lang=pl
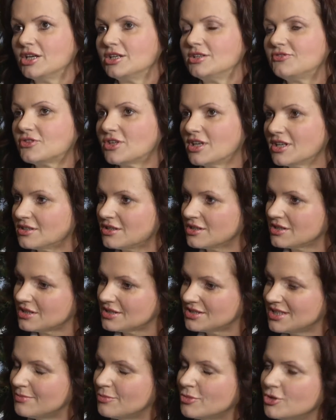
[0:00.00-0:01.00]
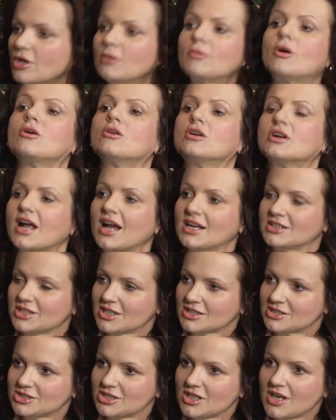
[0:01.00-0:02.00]
i wtedy chcemy ją
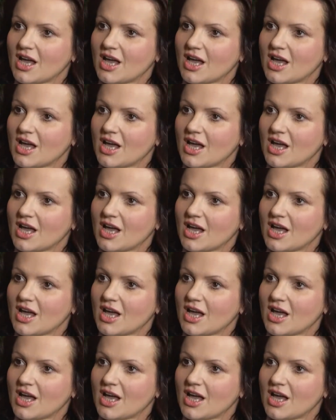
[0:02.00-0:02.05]
ochraniać.